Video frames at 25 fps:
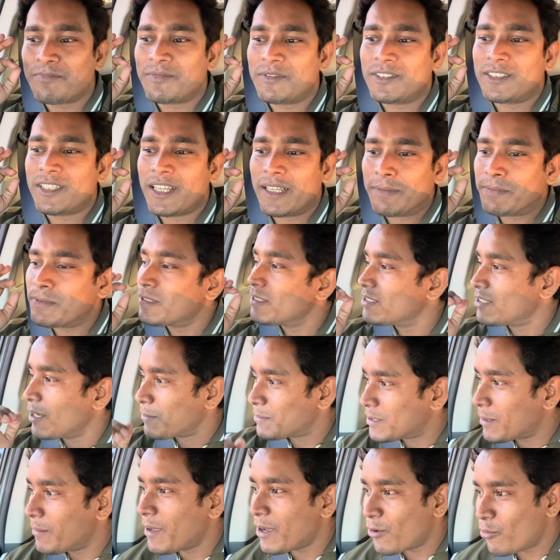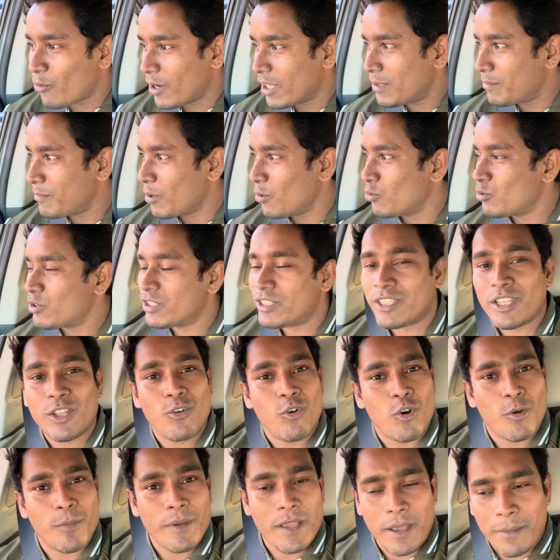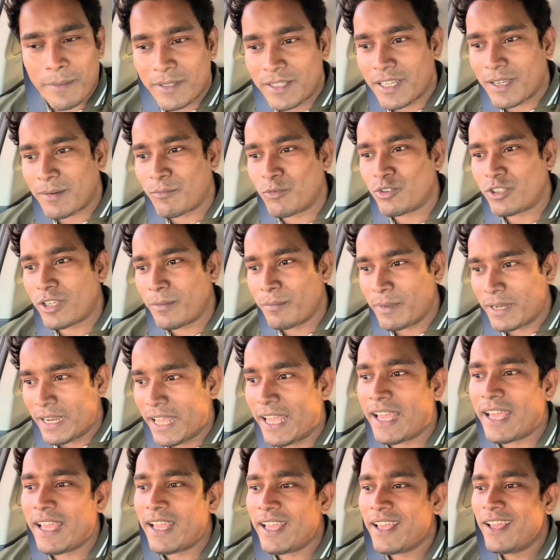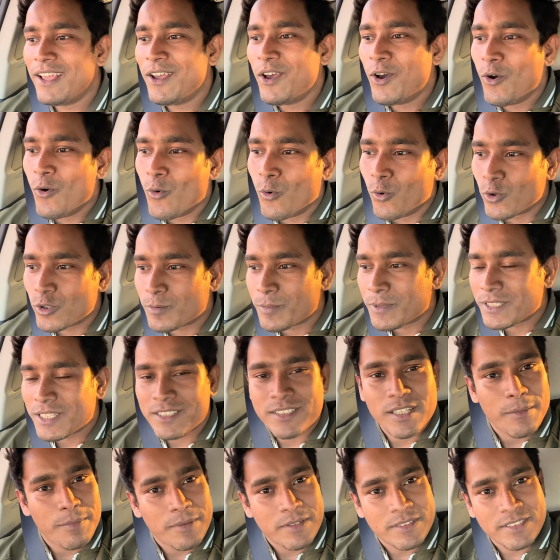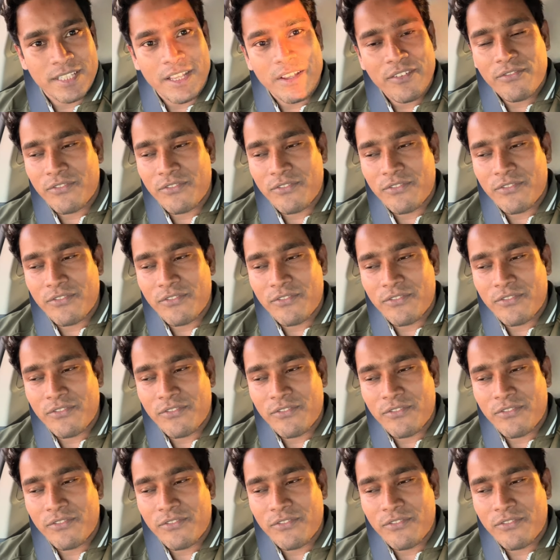जब जब से मैं कुवैत में हूँ जितने लोग भी अभी तक मुझे मिले हैं उसमें से सबसे